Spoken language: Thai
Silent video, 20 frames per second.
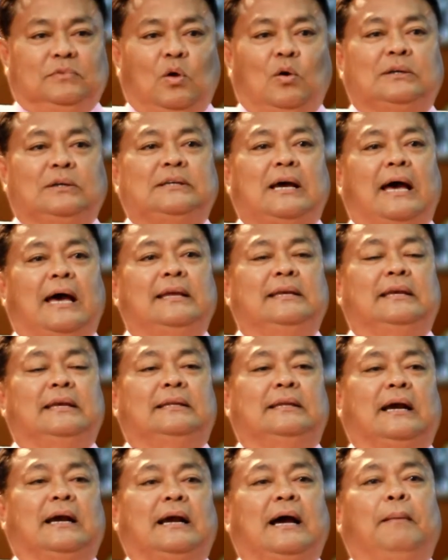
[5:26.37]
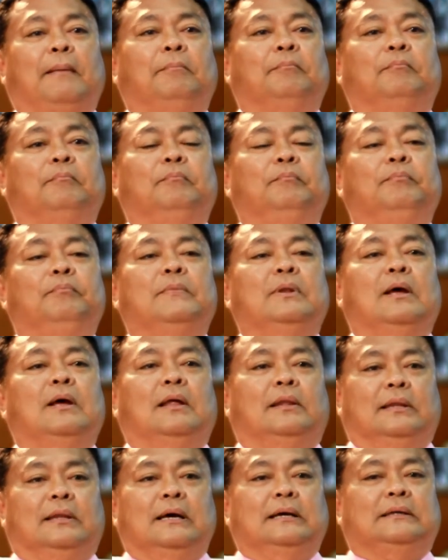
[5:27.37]
ต้องใช้กิจกรรม
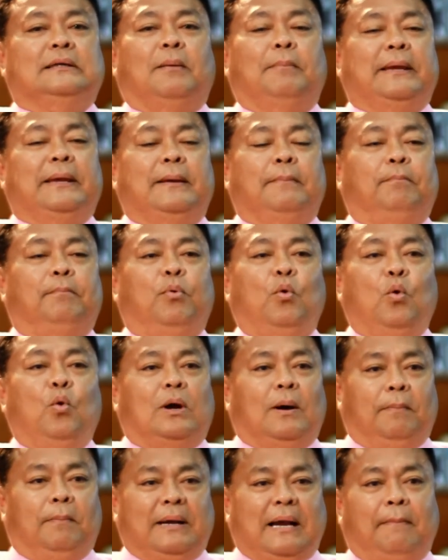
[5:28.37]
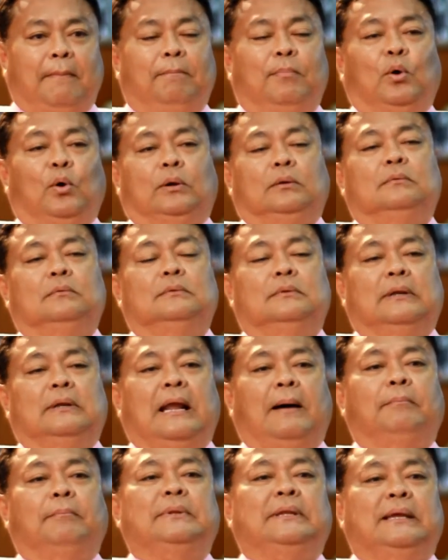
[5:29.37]
ซึ่งจะมีผู้กำกับบท
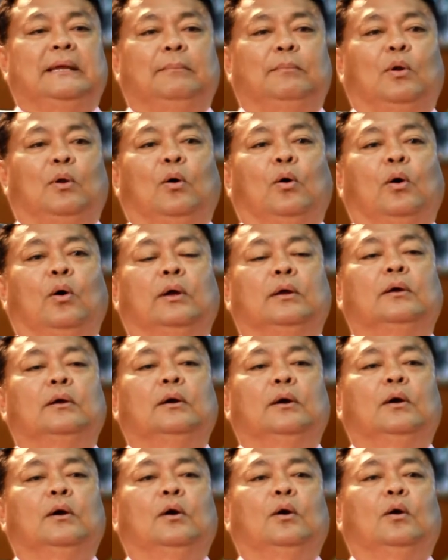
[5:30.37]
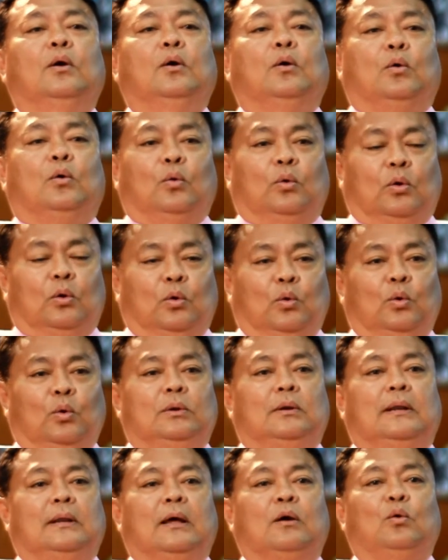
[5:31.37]
นำทีมโดยคุณนงุ
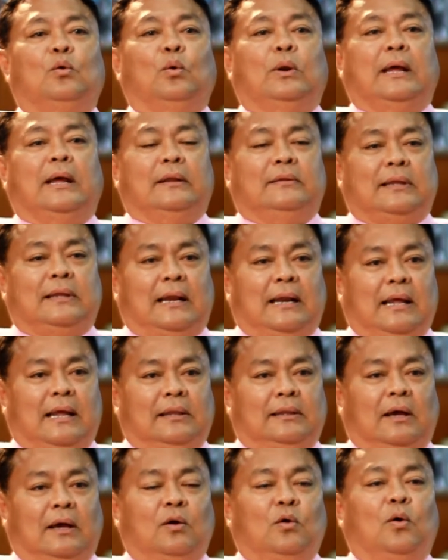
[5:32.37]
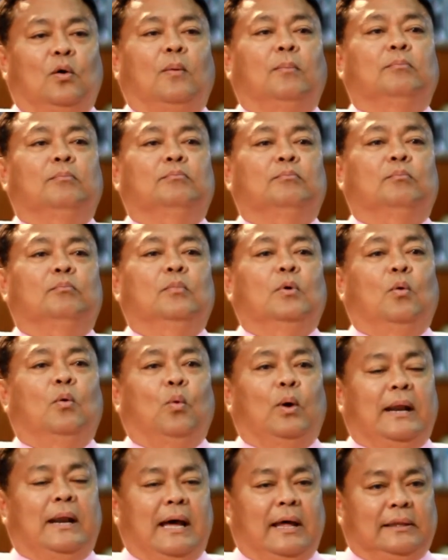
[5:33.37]
ษและคุณในสาระสังคม
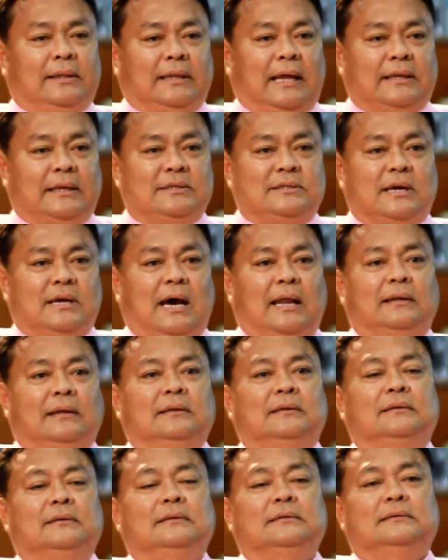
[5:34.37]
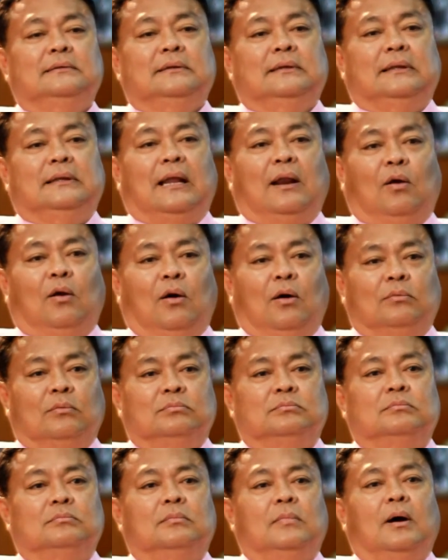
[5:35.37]
หัวหน้าสายชั้นทลอง
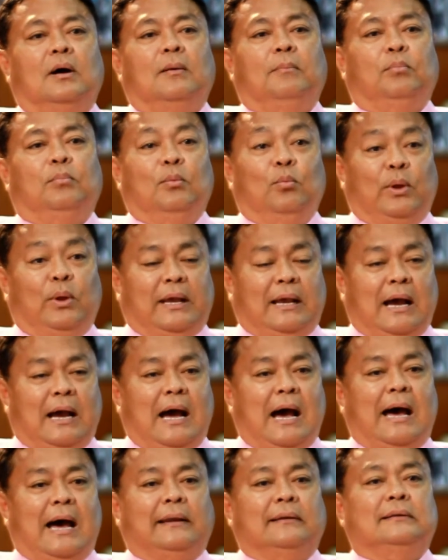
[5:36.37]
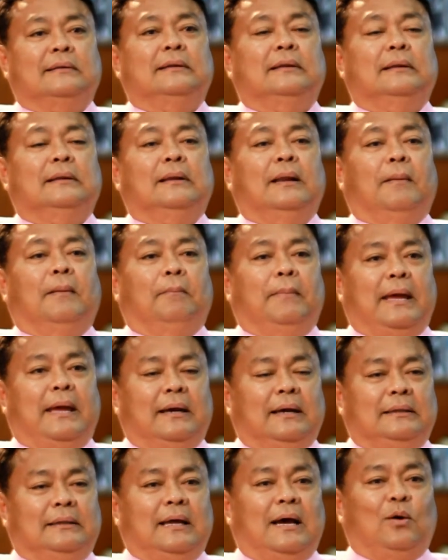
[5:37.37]
ผู้ในการ แม้
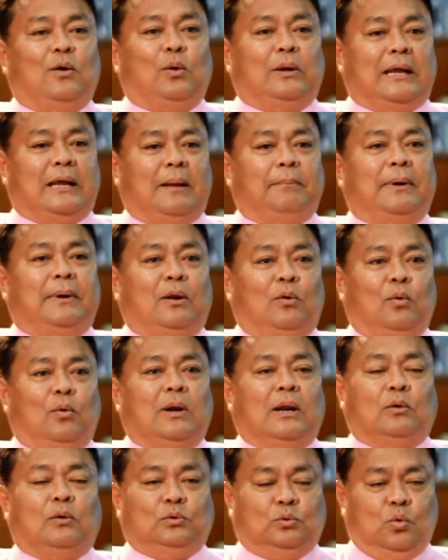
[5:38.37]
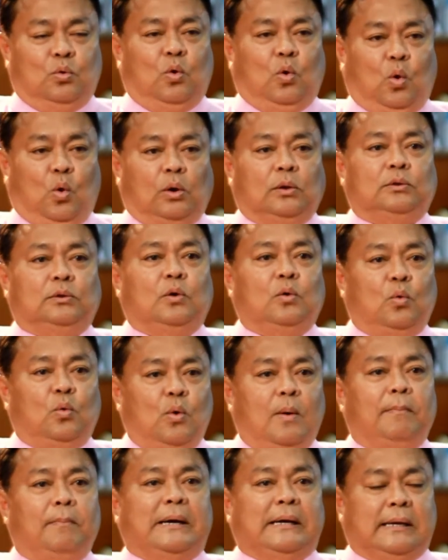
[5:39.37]
กระทั่งคนงานพันโรงเราทุกคนต้อง
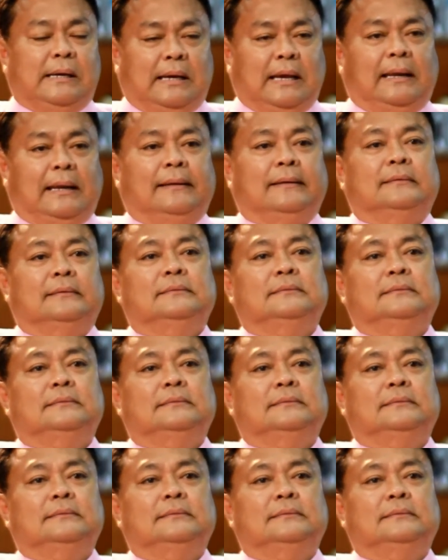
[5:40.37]
ร่วมมือกัน